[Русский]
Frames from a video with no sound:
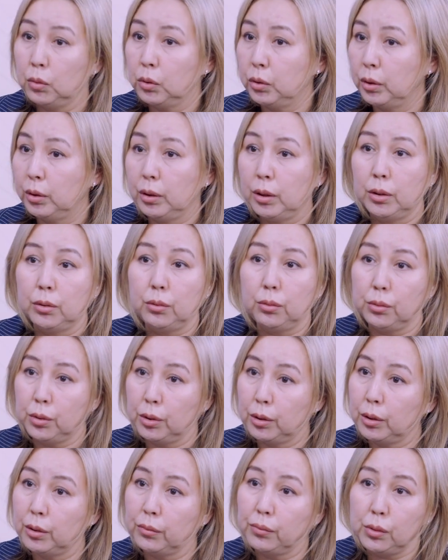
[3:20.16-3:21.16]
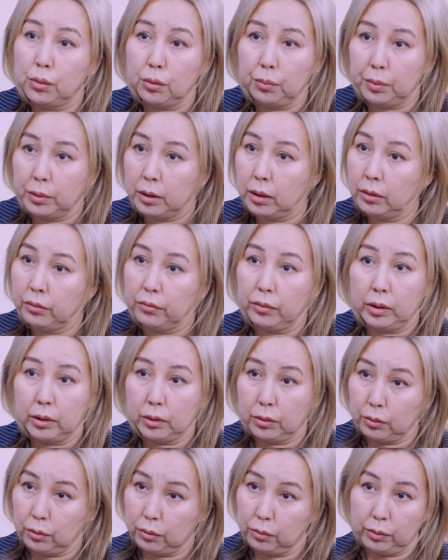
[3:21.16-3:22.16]
вы можете тоже это все подать в
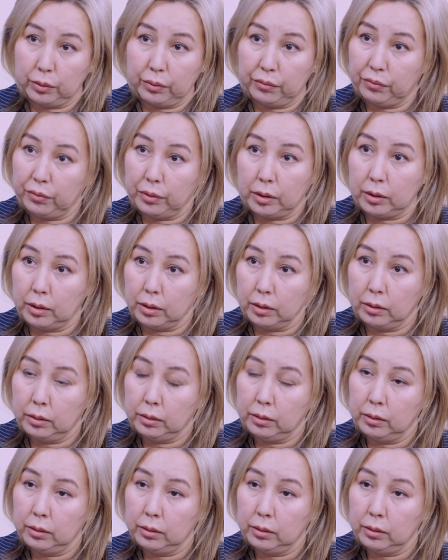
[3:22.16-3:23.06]
электронном виде.